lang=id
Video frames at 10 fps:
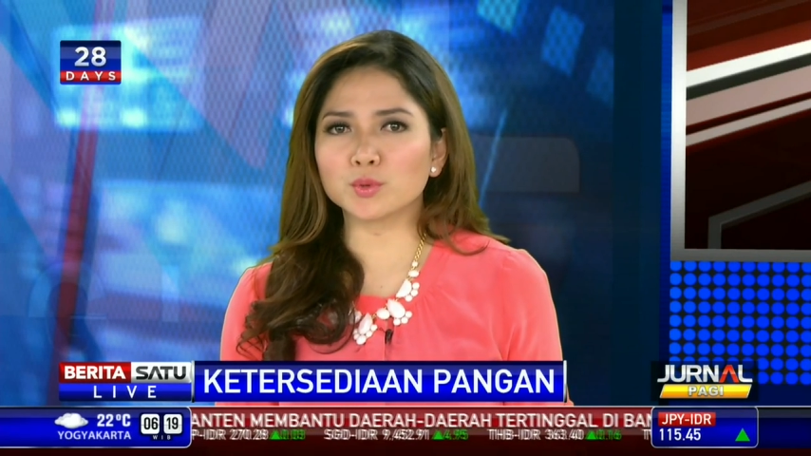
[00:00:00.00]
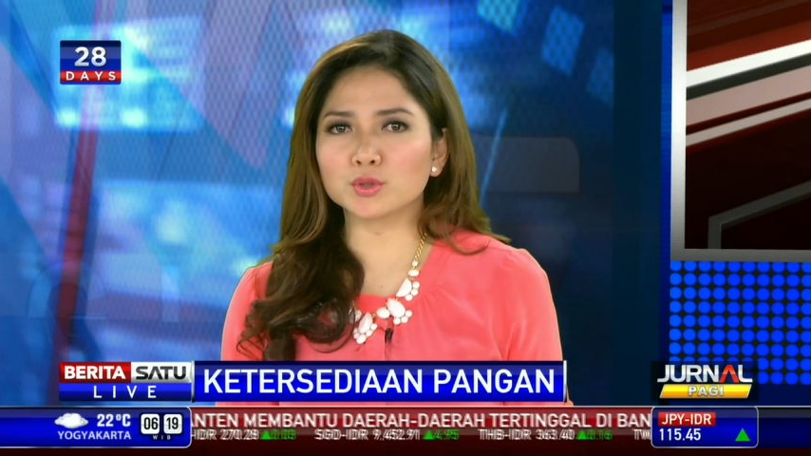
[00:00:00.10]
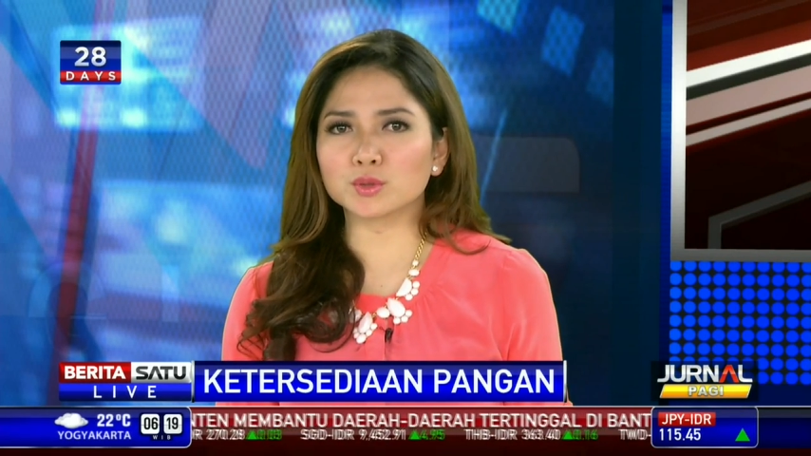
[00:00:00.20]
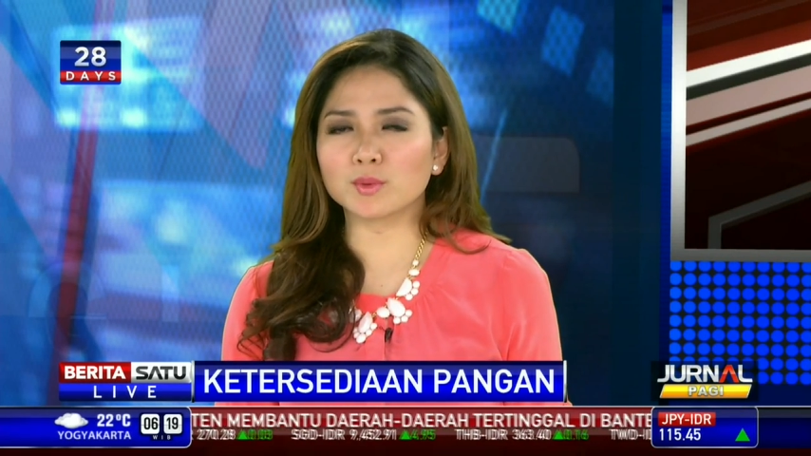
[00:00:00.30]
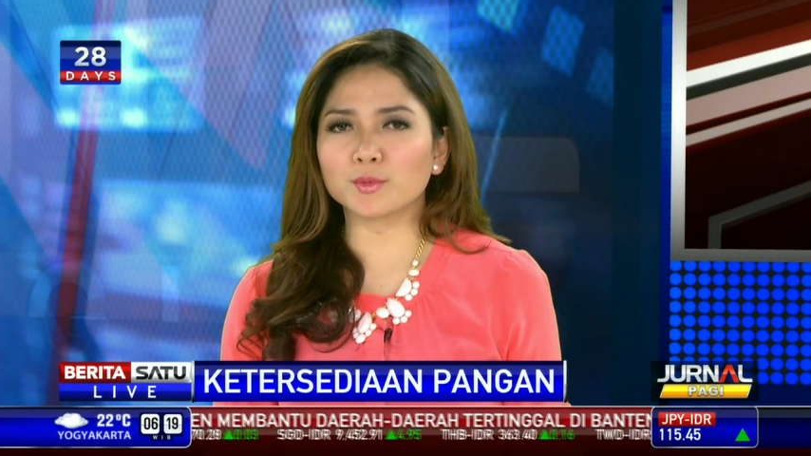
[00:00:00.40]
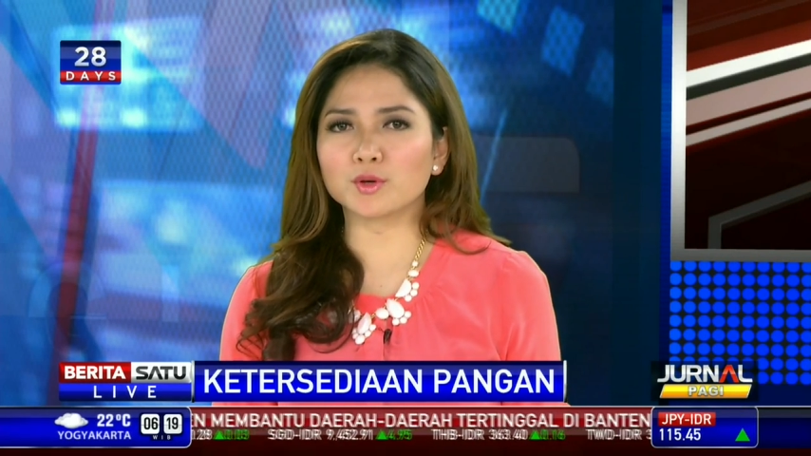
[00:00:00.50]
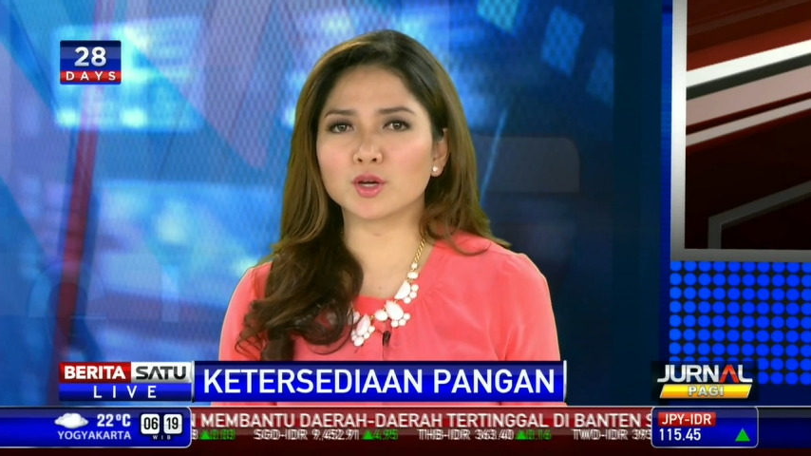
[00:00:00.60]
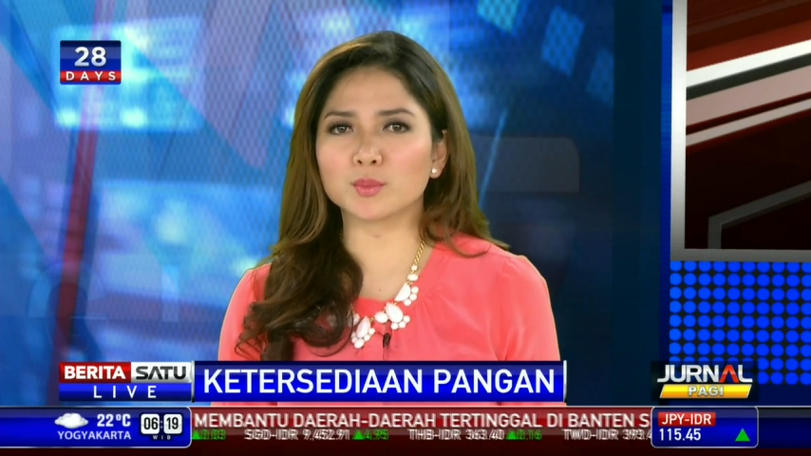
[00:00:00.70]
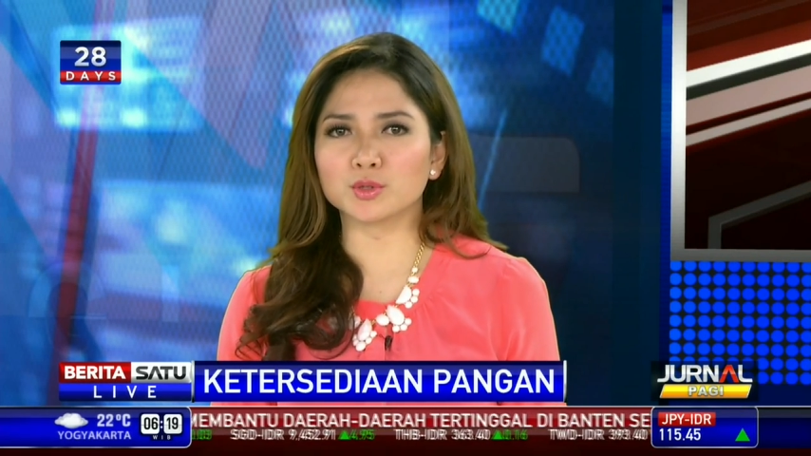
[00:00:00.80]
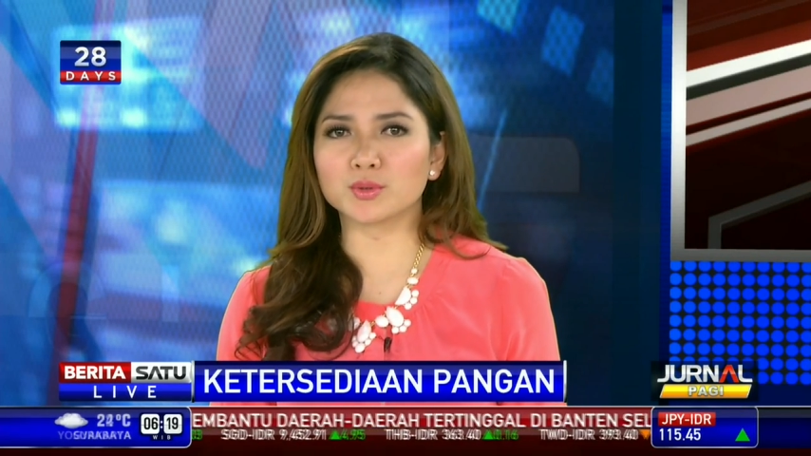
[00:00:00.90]
untuk memenuhi
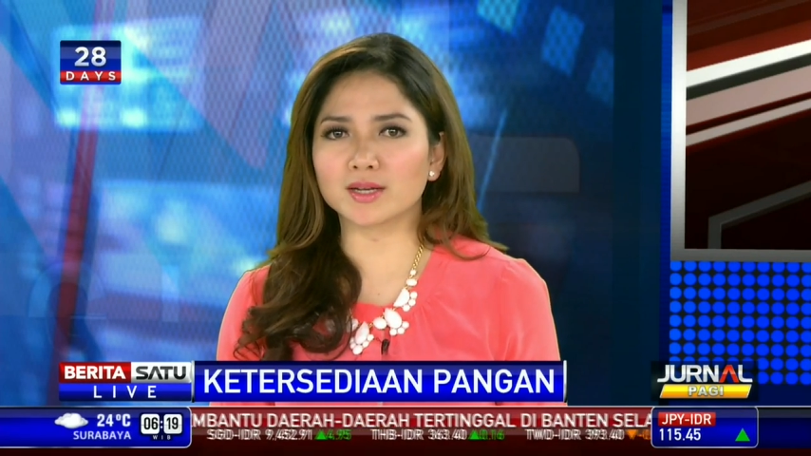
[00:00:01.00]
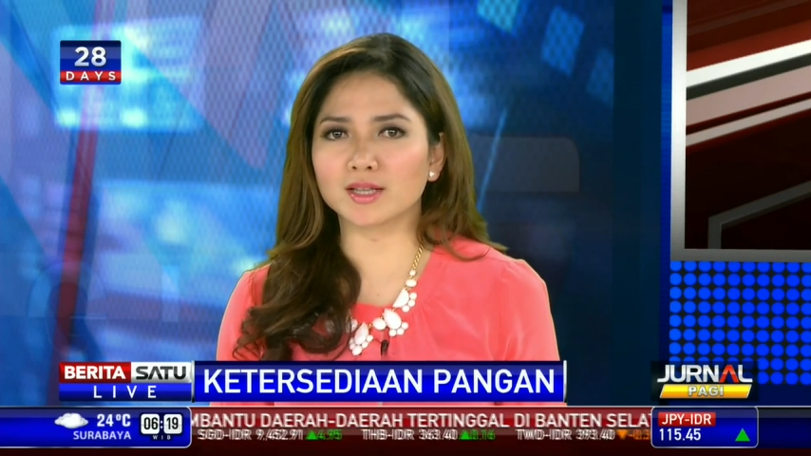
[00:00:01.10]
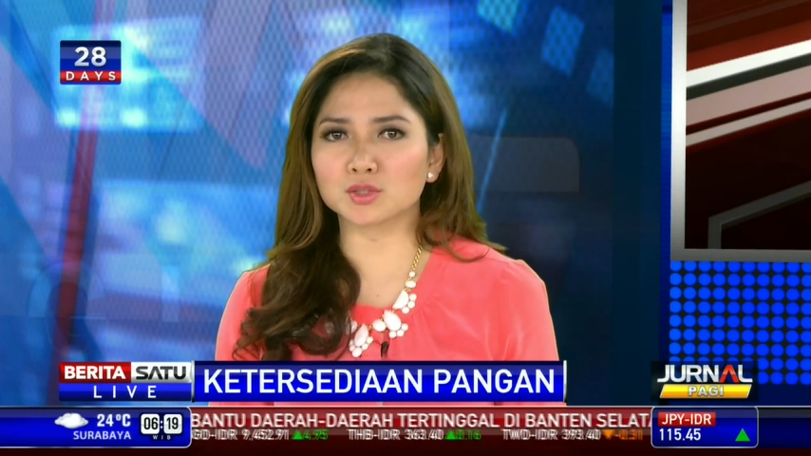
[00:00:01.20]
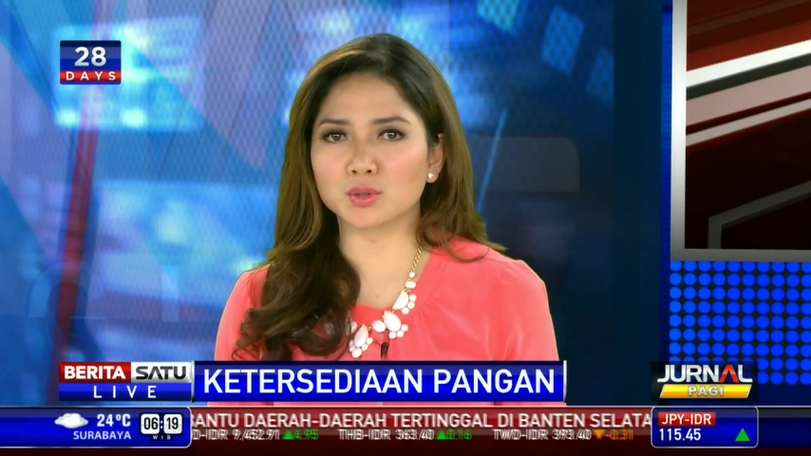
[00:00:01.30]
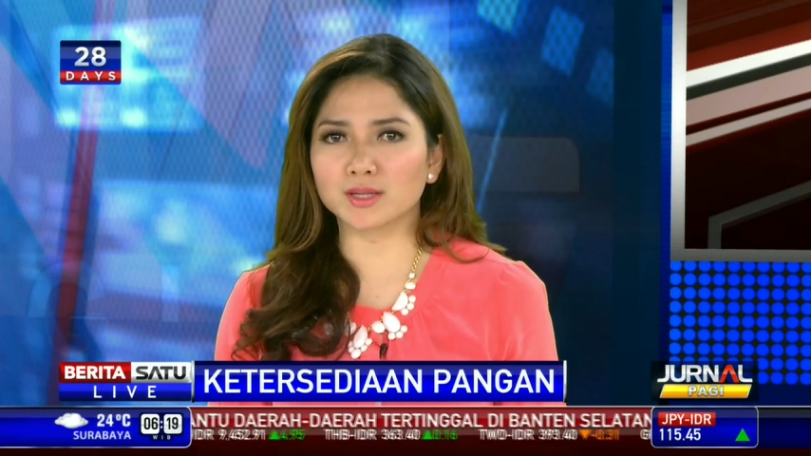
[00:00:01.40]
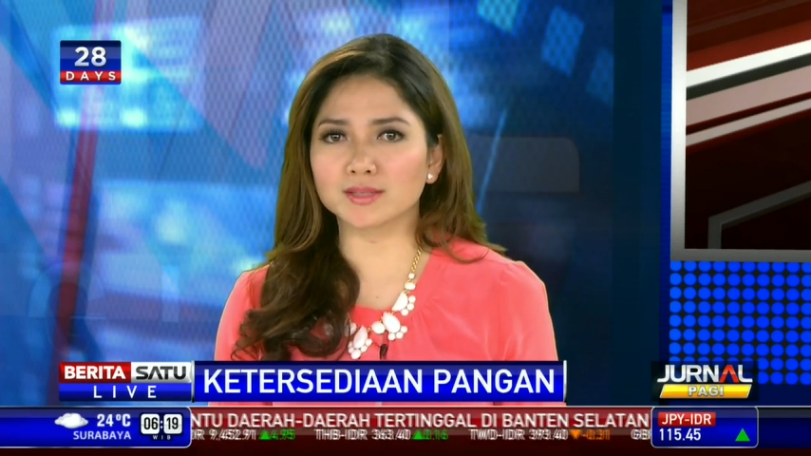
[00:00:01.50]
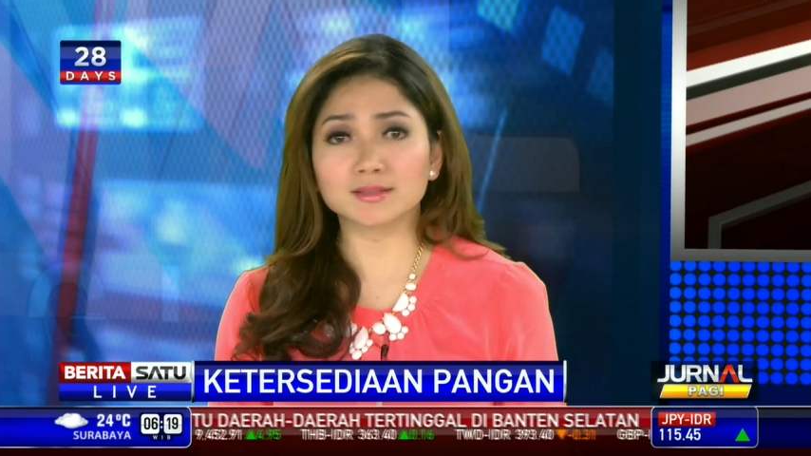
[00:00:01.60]
kebutuhan nasional